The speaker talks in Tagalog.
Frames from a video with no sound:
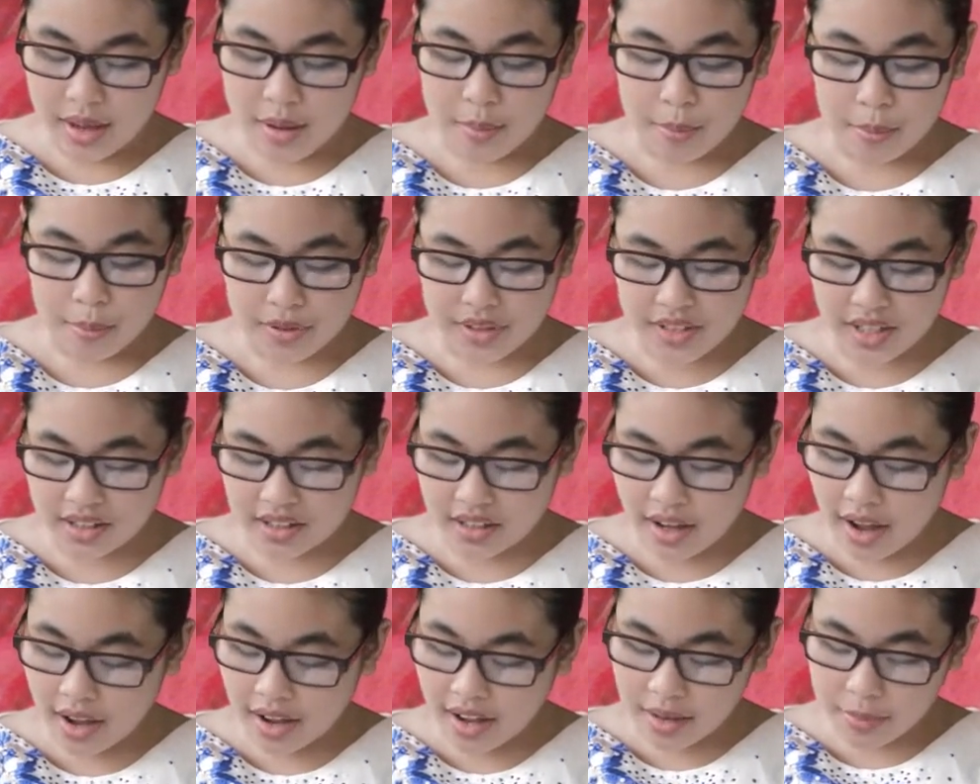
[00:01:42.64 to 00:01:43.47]

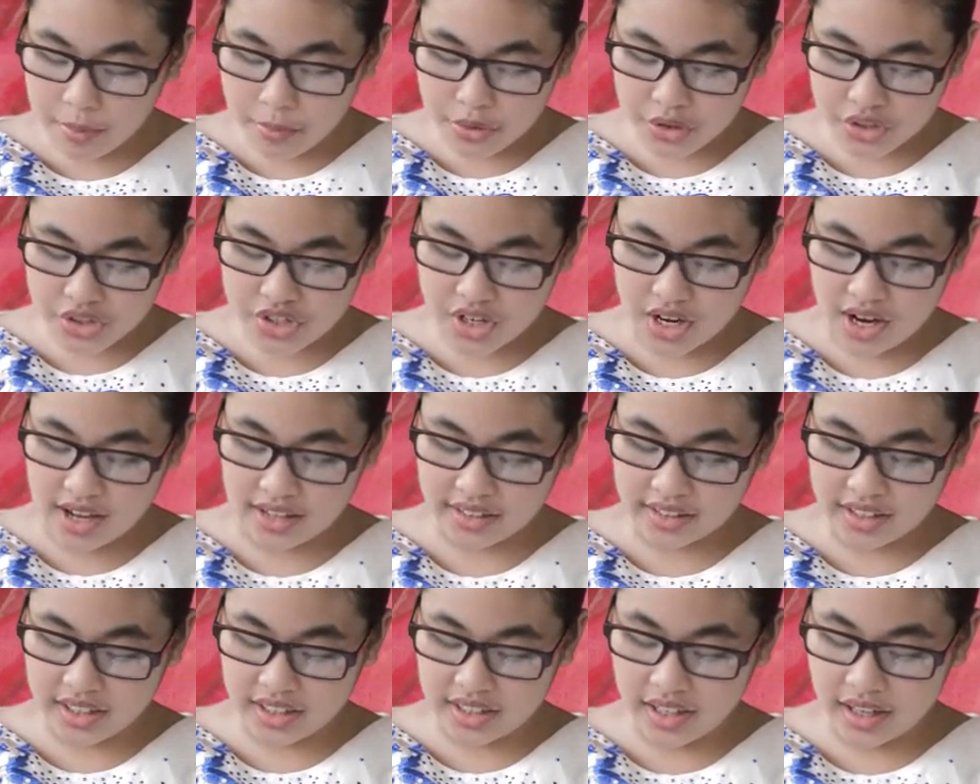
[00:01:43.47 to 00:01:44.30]
Pinagkakalmot siya at
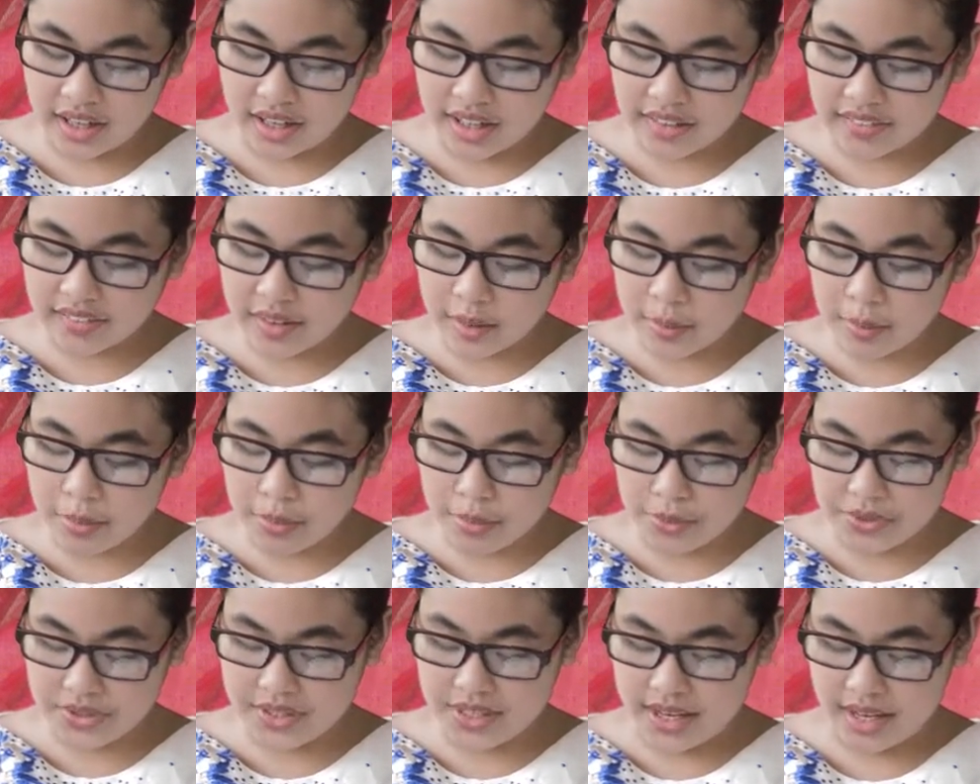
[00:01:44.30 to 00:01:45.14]
kinagat ng
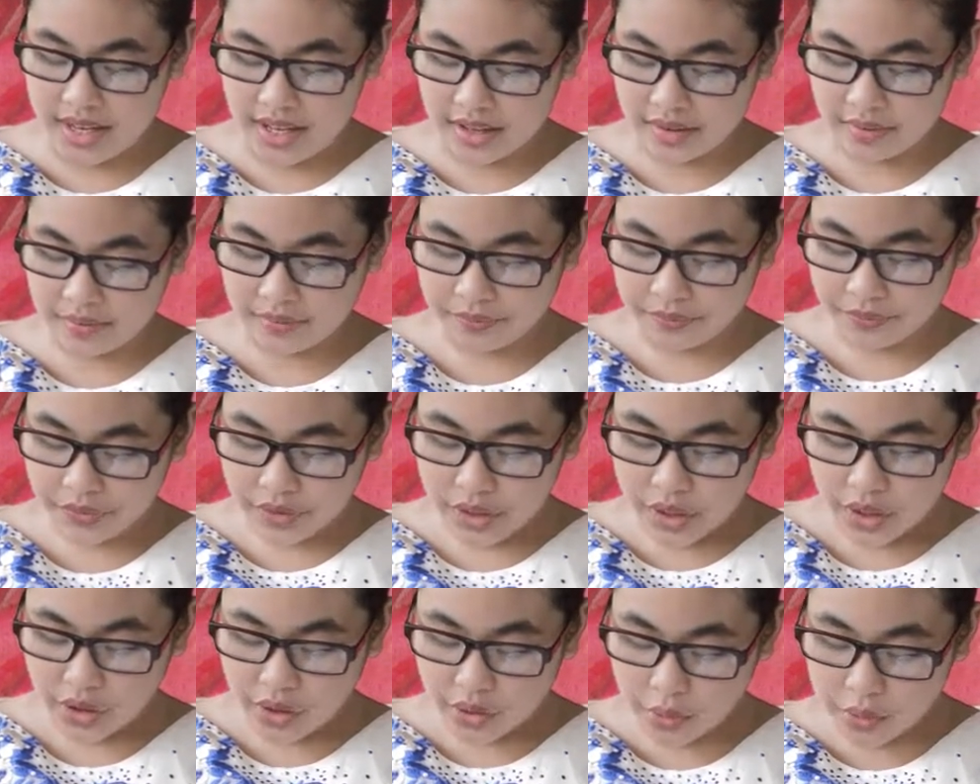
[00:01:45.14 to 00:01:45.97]
pusa,
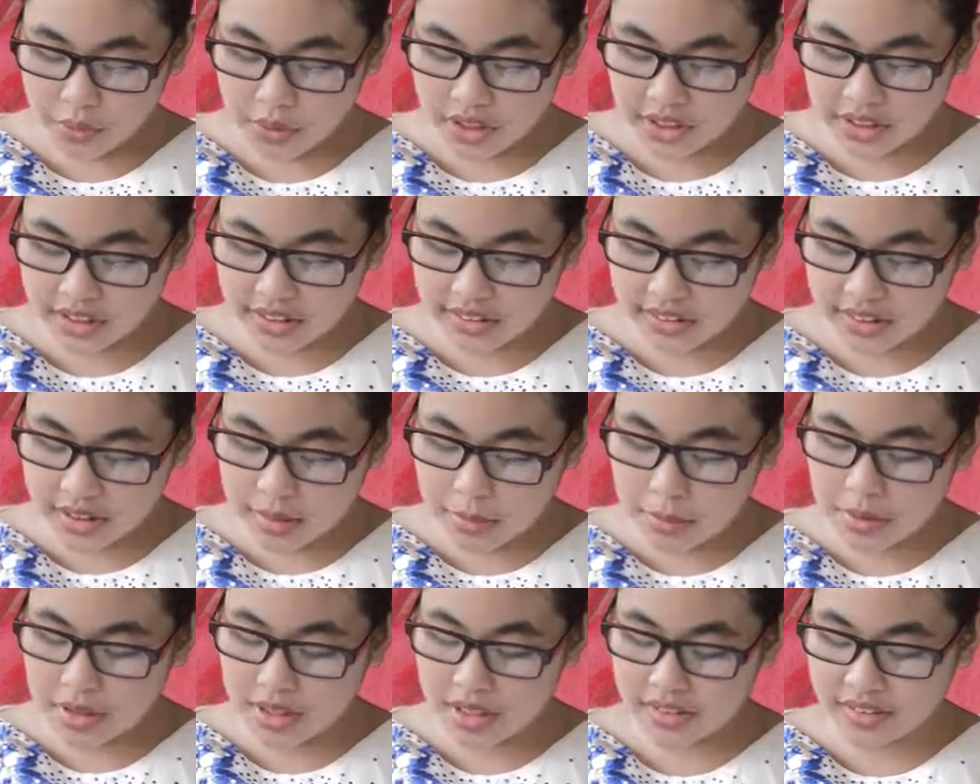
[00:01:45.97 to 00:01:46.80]
ngunit
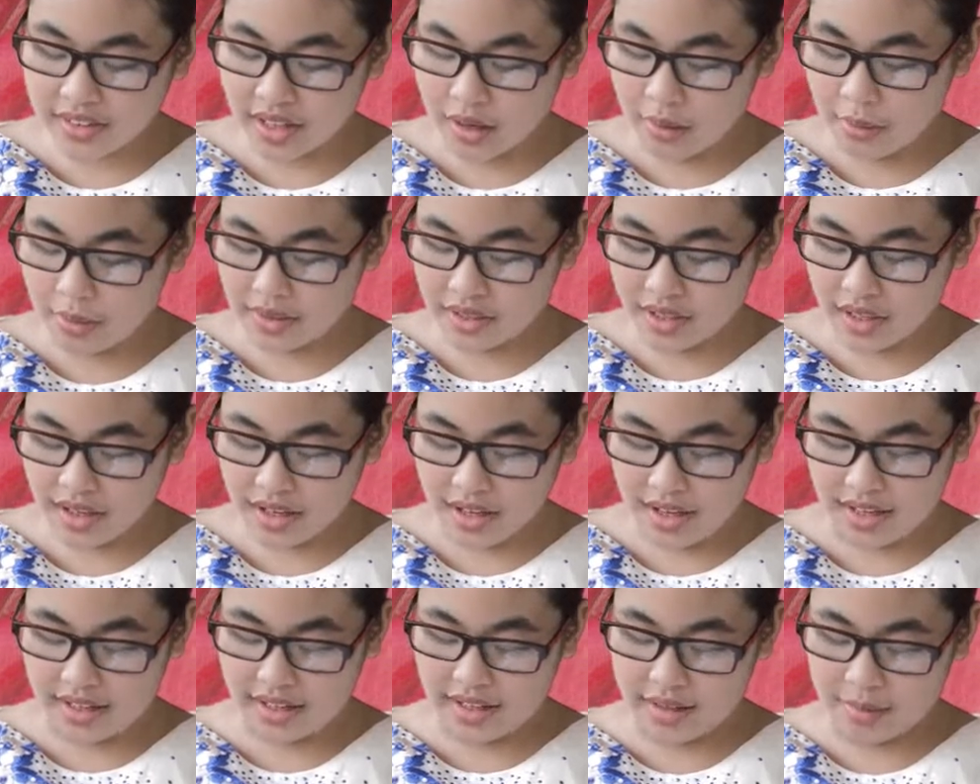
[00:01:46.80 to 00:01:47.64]
hindi binatawan ng
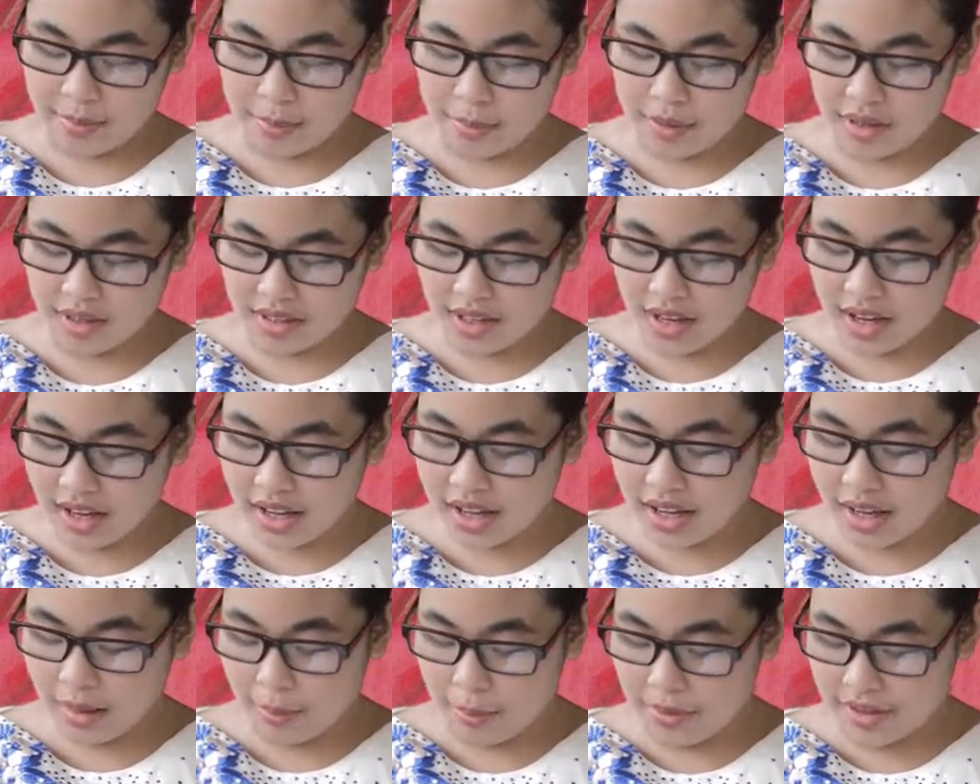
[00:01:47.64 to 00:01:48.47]
hari ang
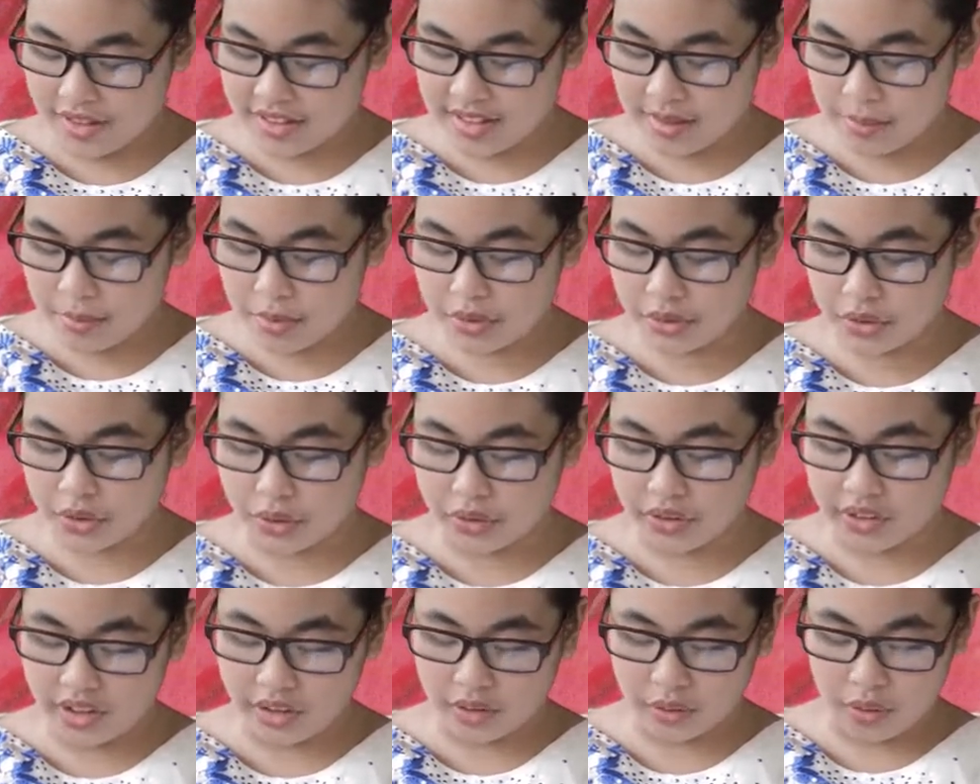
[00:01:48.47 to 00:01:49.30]
pagkakaapak sa buntot
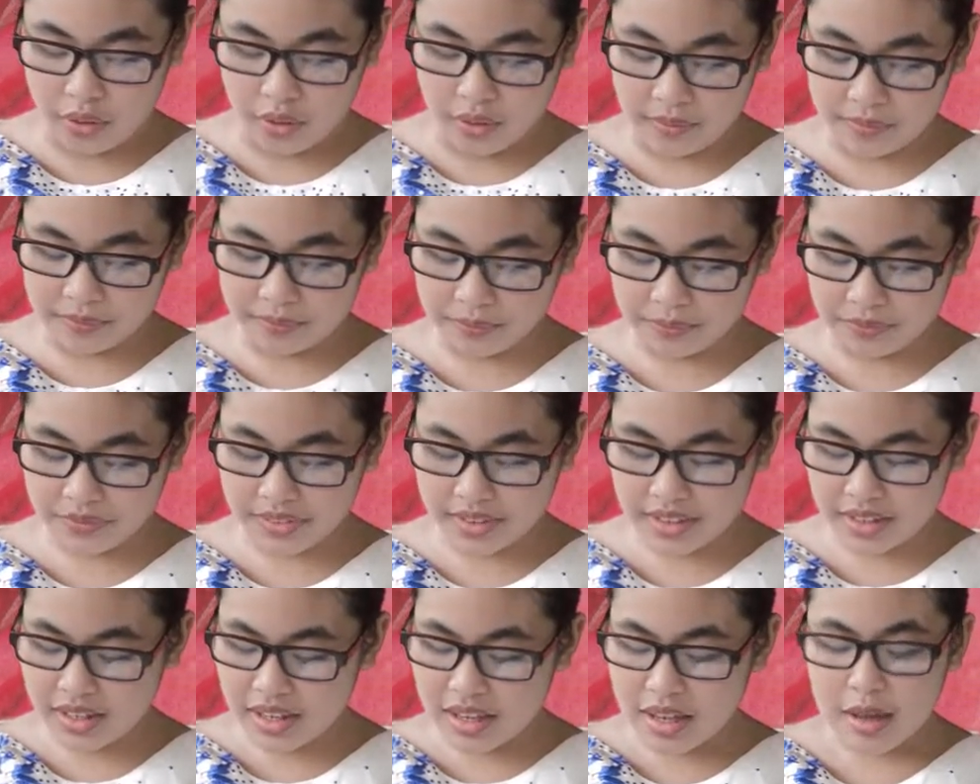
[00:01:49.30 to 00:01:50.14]
nito.
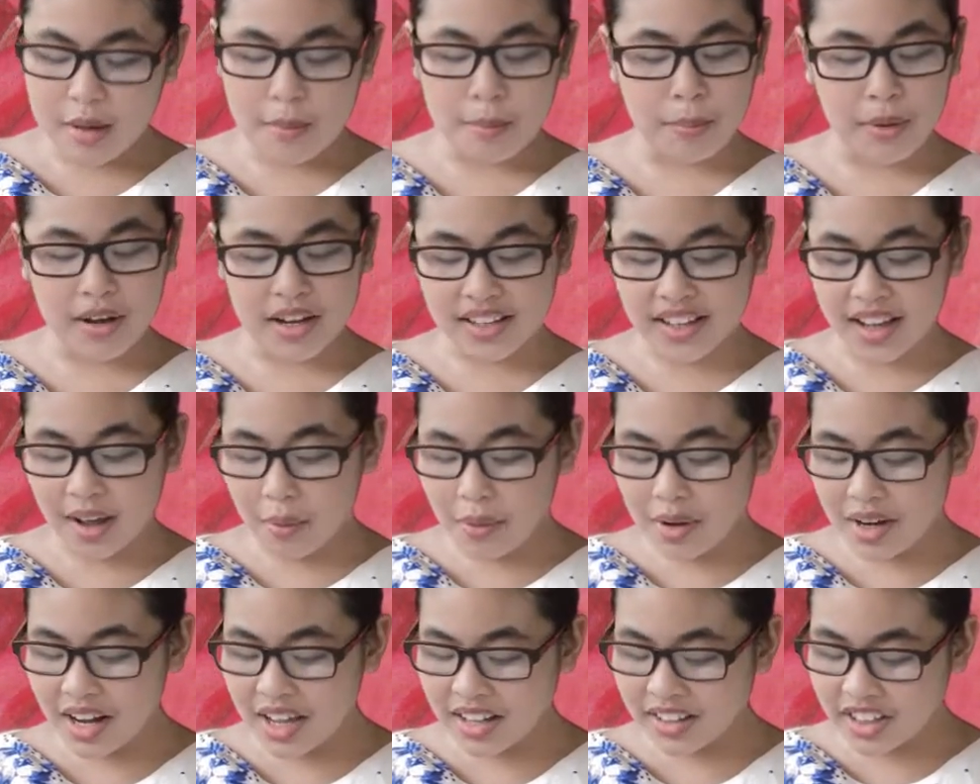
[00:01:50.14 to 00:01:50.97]

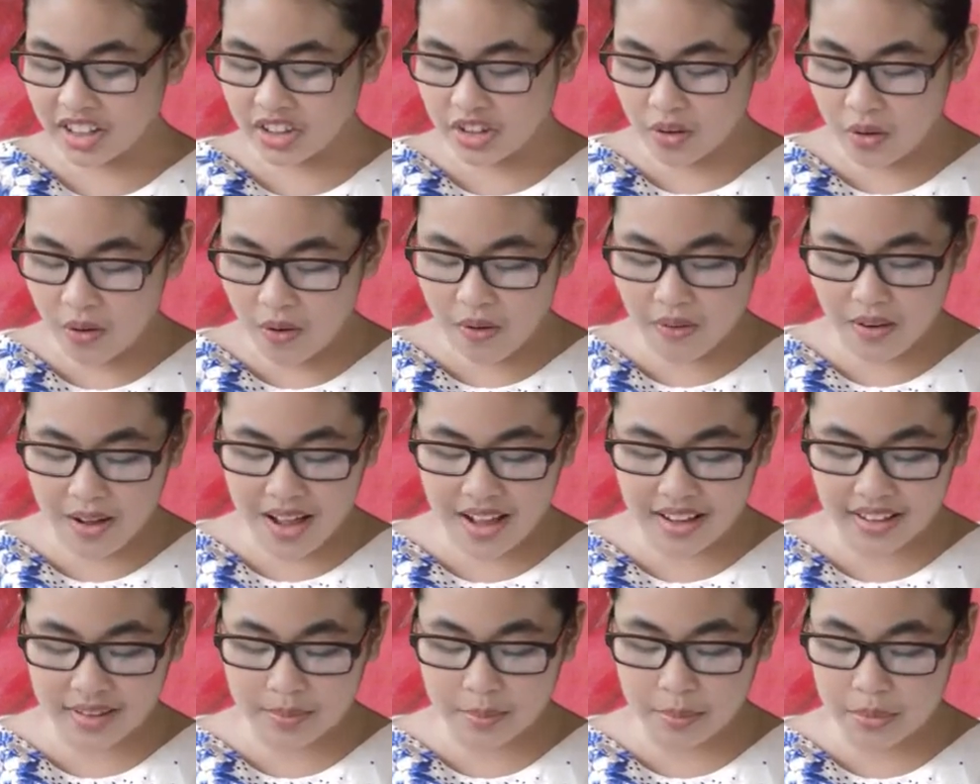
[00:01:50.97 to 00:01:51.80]
Pagkawala ninyo ang
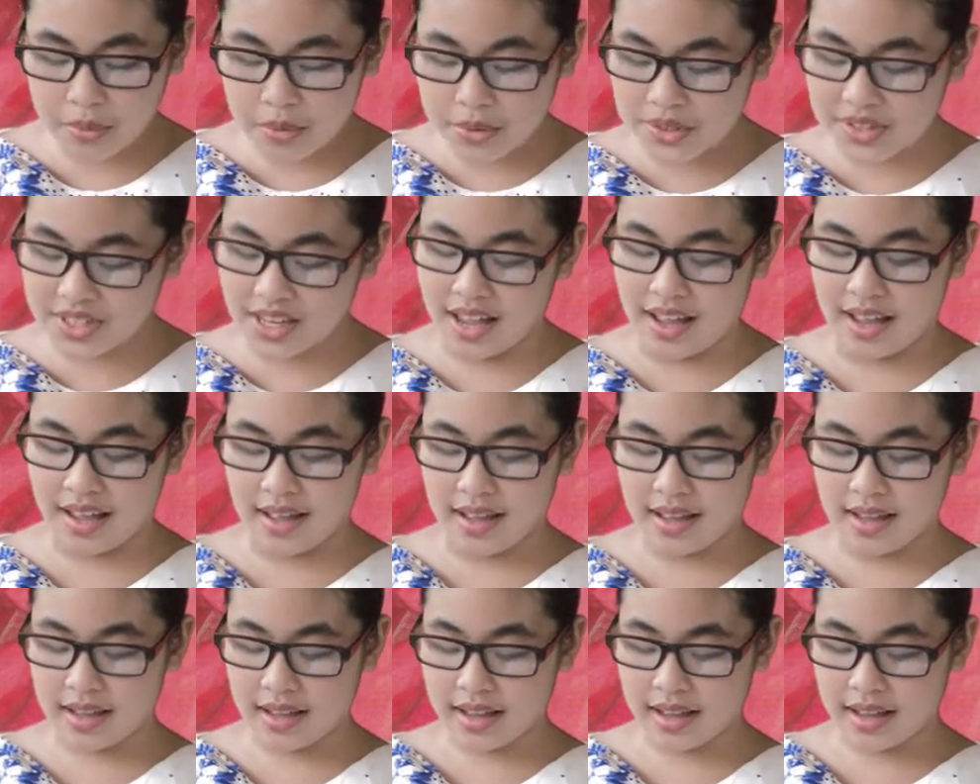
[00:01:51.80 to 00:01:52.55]
aking pusa!